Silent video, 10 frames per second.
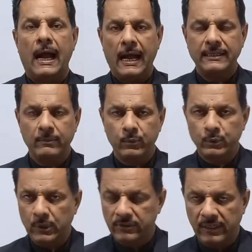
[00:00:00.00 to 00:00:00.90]
आज हम
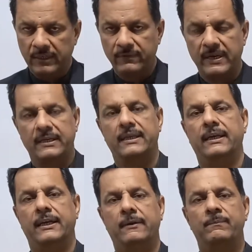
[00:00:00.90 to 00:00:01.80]
कुछ थोड़ा सा डिफरेंट
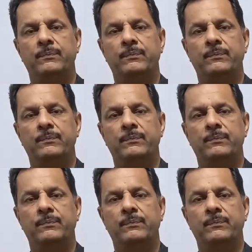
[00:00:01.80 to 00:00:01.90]
करेंगे